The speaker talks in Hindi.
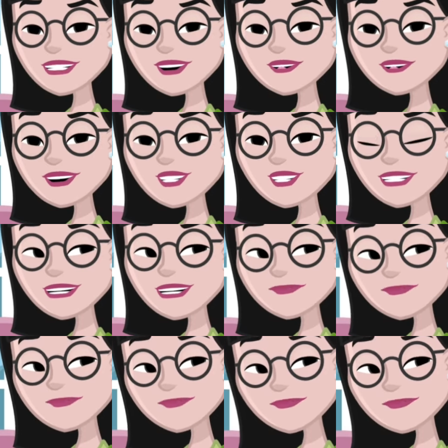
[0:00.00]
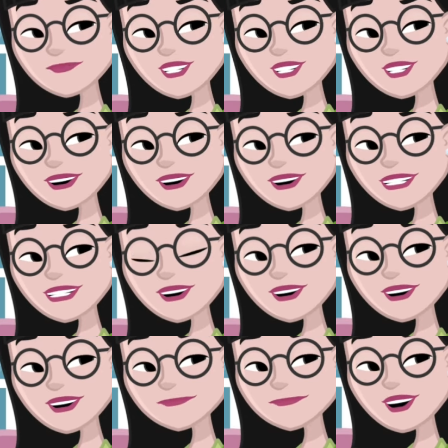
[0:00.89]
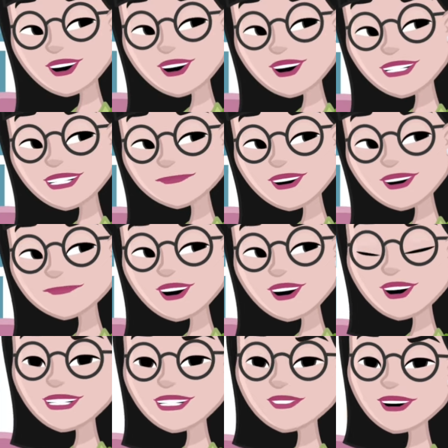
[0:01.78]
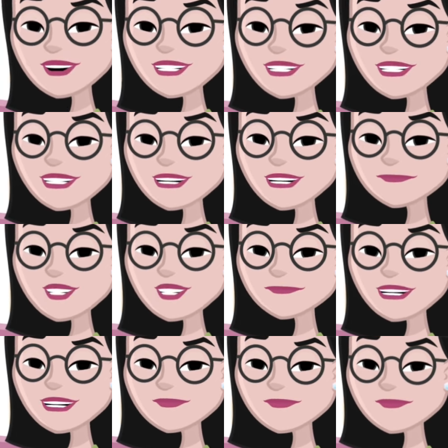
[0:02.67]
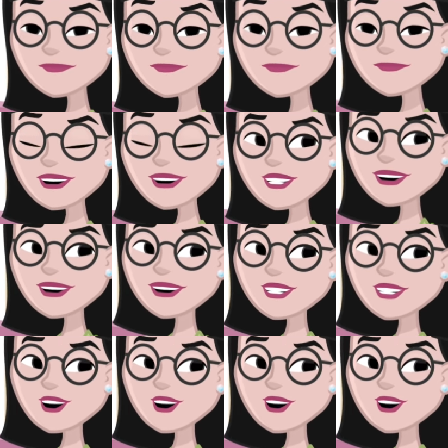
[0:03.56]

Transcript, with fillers: हालांकि 2022 में 22 वर्ष की उम्र में उन्होंने